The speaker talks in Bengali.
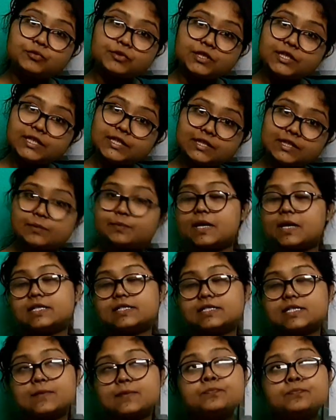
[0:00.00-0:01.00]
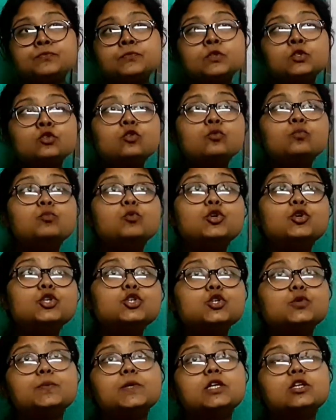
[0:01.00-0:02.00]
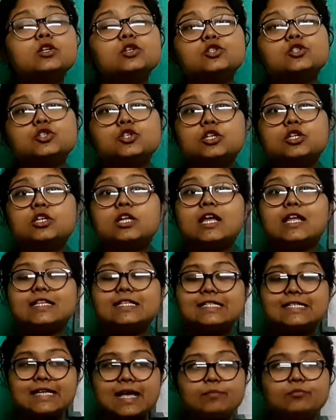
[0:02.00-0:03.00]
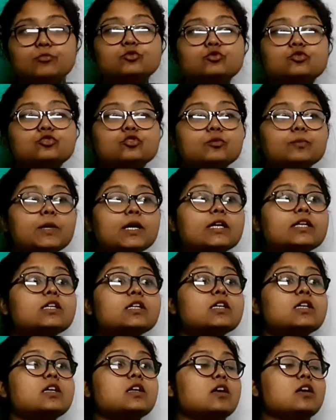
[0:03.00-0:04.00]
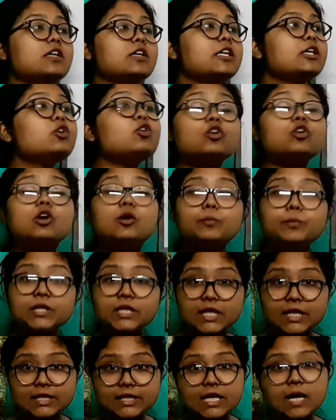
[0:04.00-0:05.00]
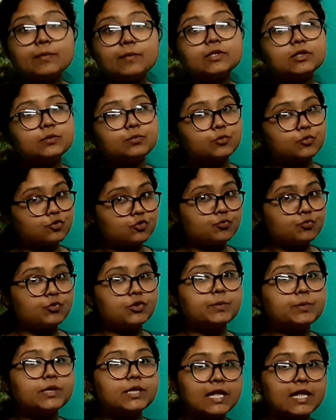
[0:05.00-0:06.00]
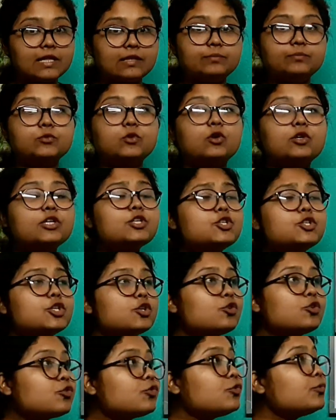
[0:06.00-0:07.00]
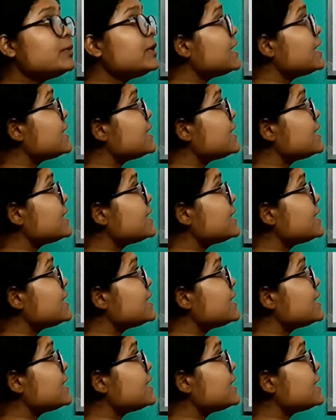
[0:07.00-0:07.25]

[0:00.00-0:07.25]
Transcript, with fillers: উঠতে দেখতে পাওয়া যায় তো মহিষোপান অঞ্চল যেমন তোমার ইকোনমিক্যালি আমাদের প্রচুর পরিমাণে হেল্প করে সেরকমই